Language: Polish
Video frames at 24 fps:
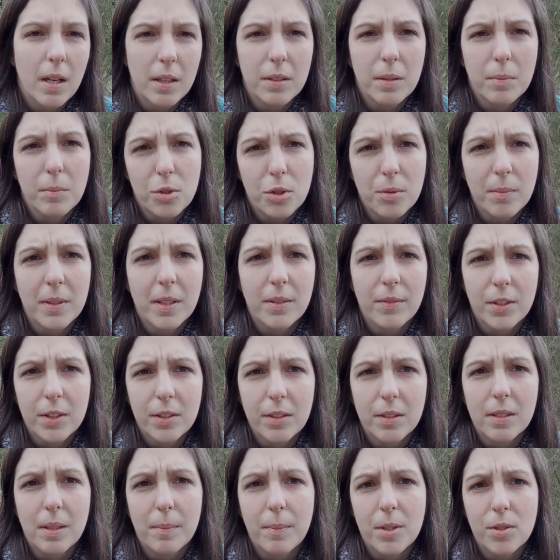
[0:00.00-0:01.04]
Aha, ten mąż chyba
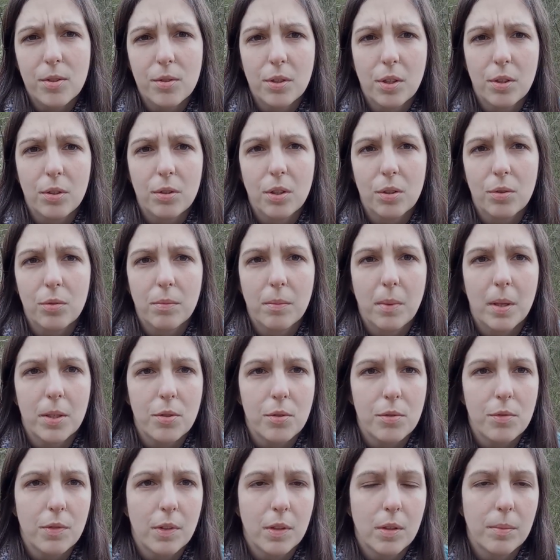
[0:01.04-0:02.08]
nawet za bardzo nie, nie
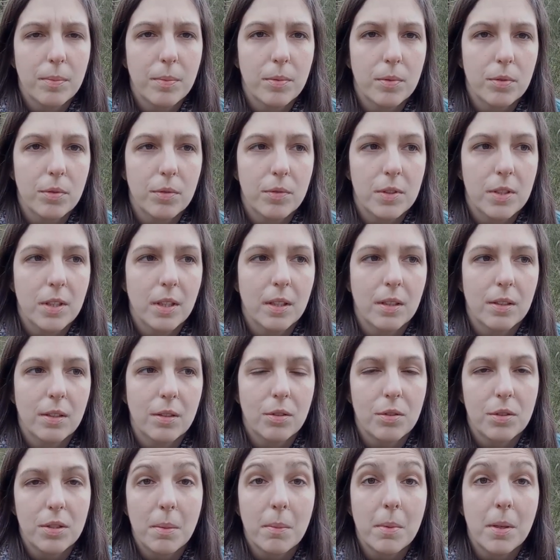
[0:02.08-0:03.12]
tłumaczył swojego punktu
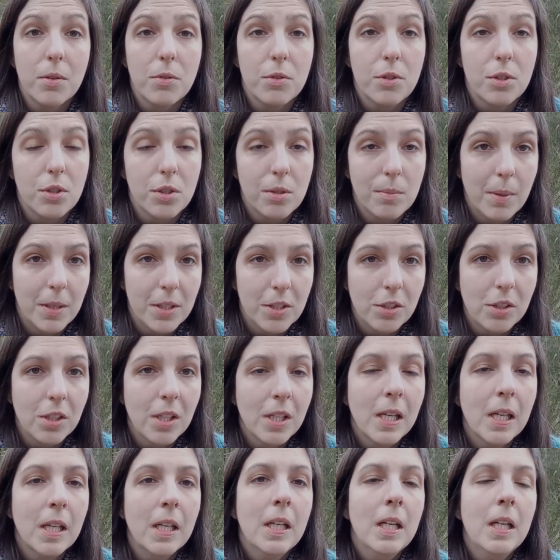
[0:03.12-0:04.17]
widzenia, tylko zamykał się jeszcze
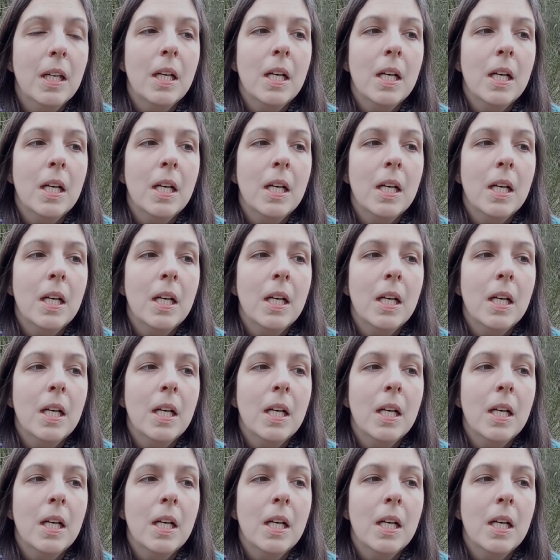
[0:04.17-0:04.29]
bardziej.